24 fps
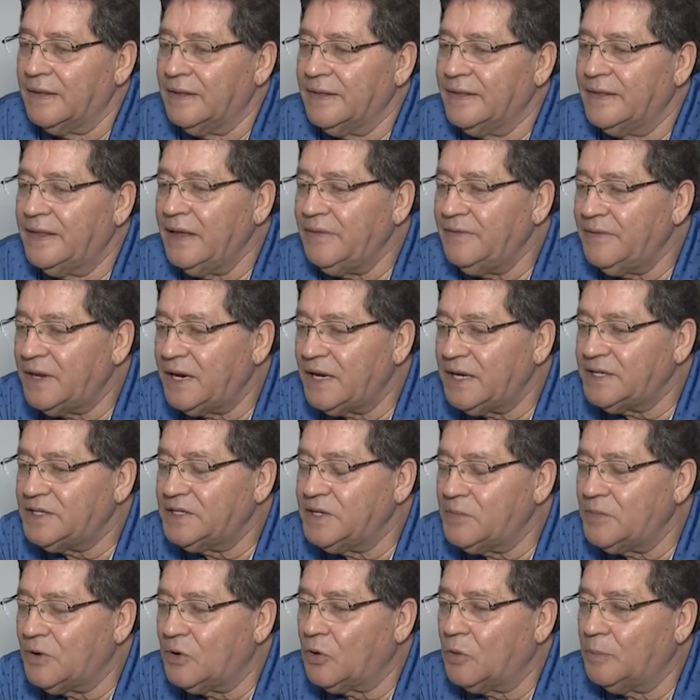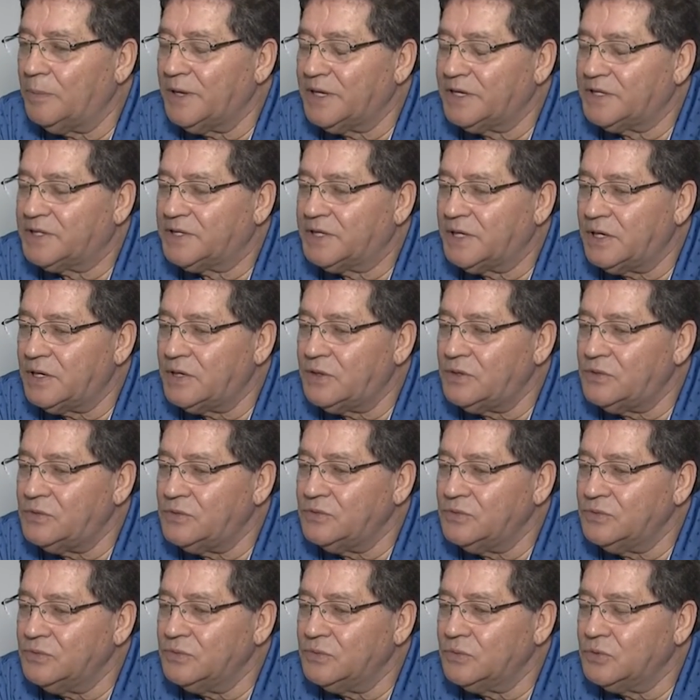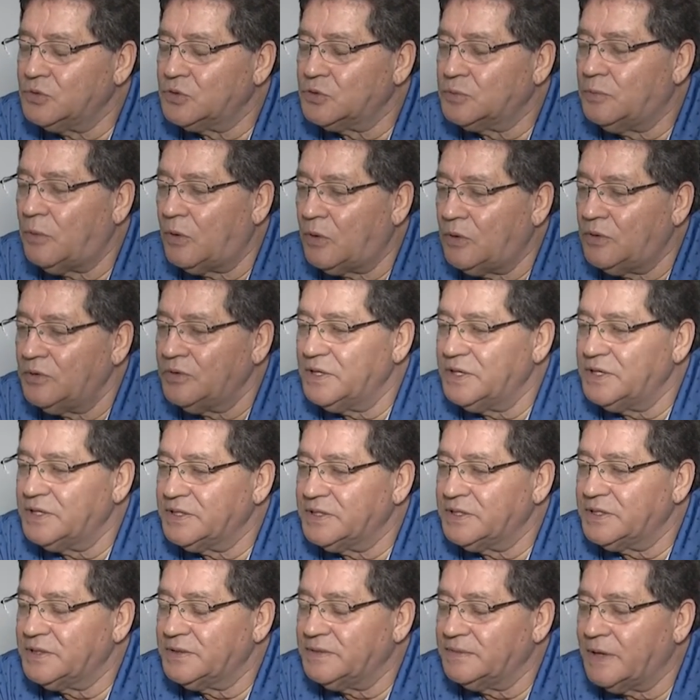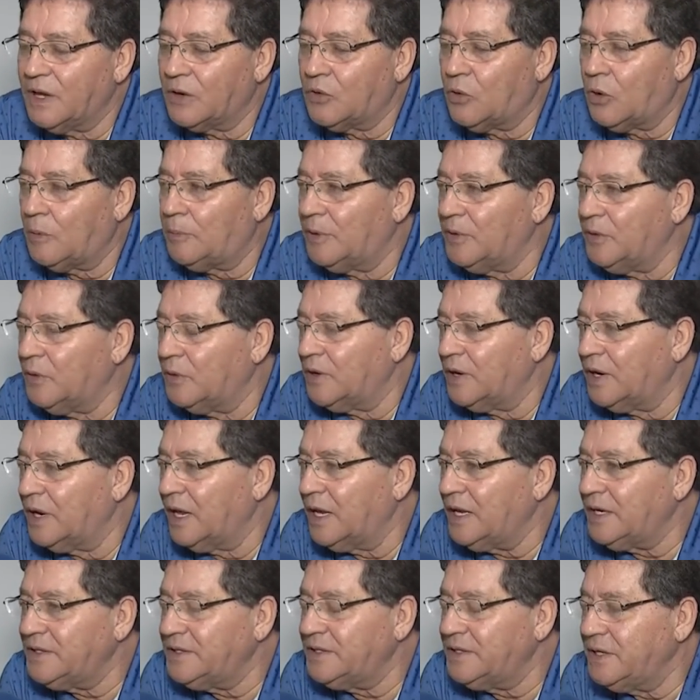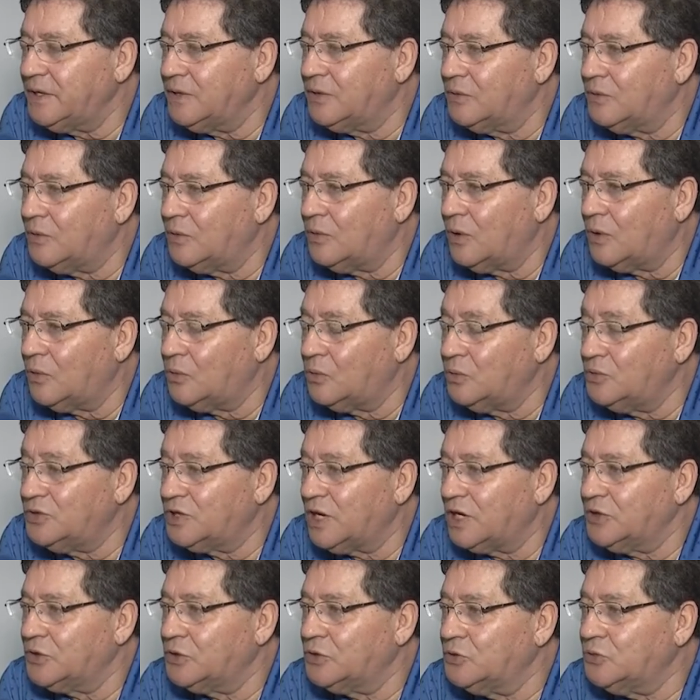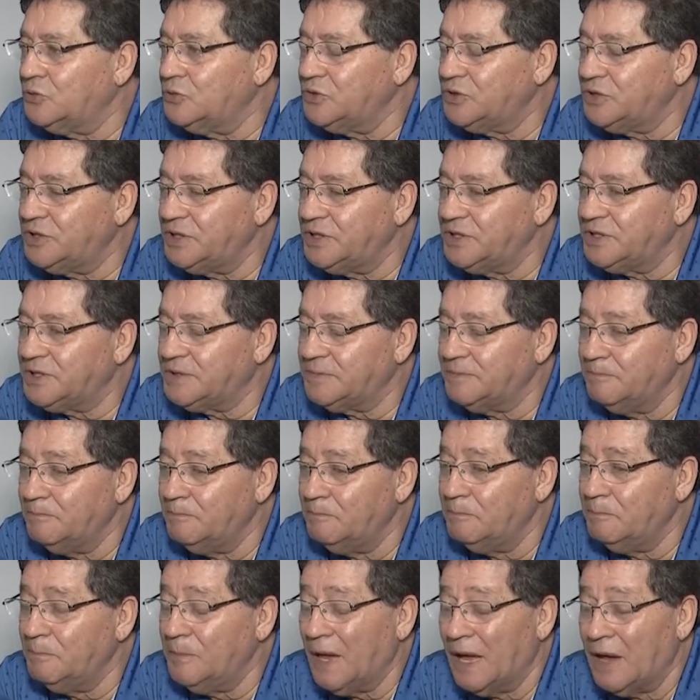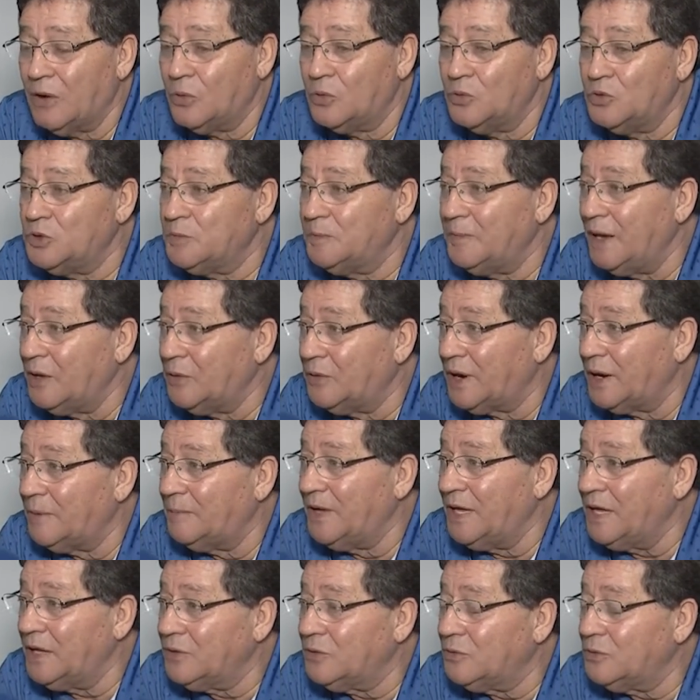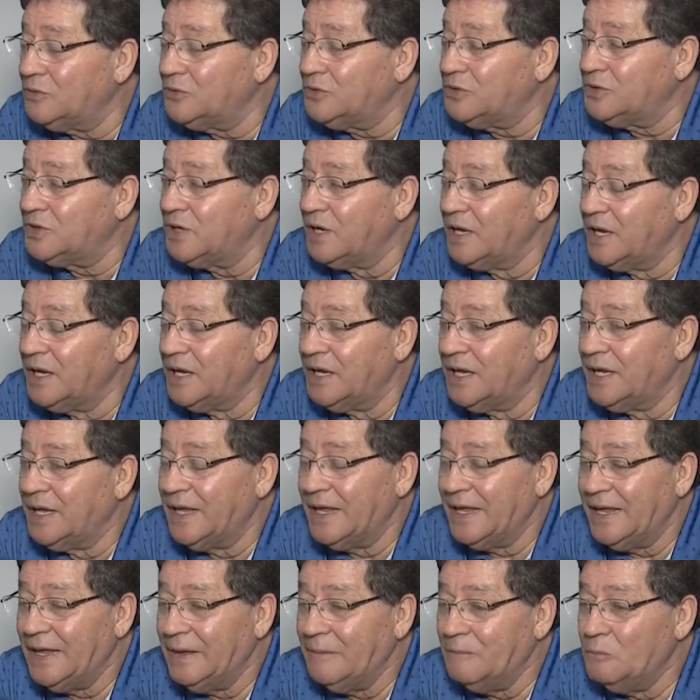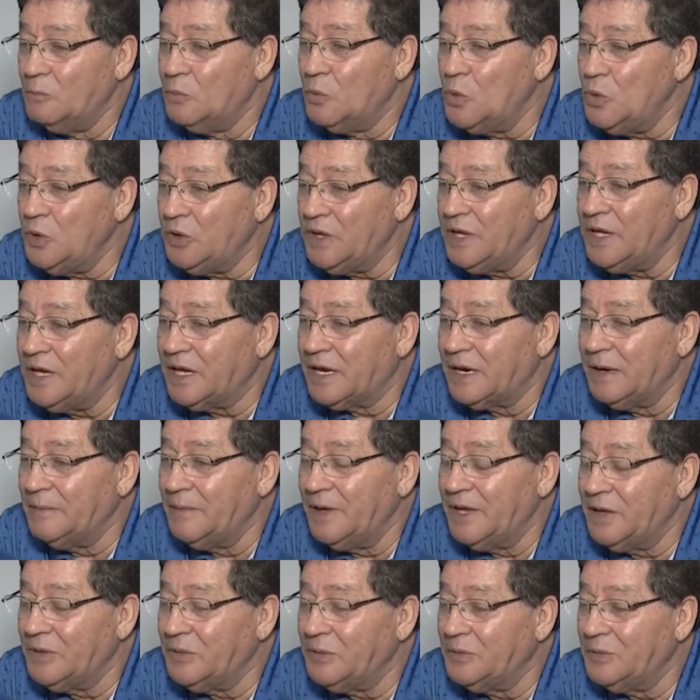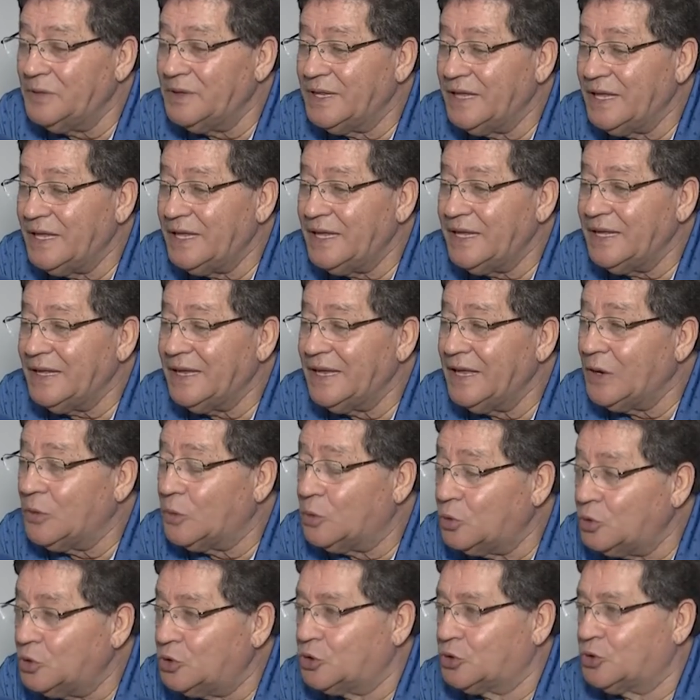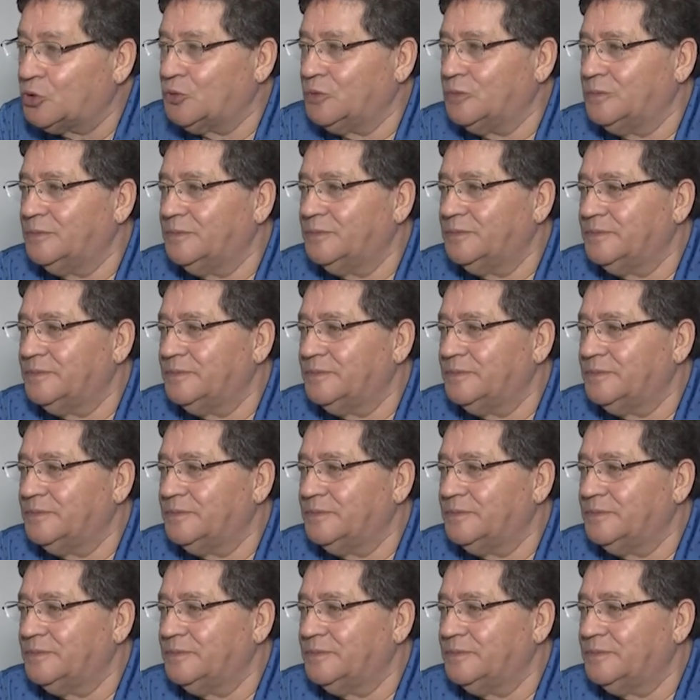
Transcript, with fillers: deverá ser uma competição nos moldes da Copa Nordeste, com alguns ajustes, alguns melhoramentos e muito incremento de recurso.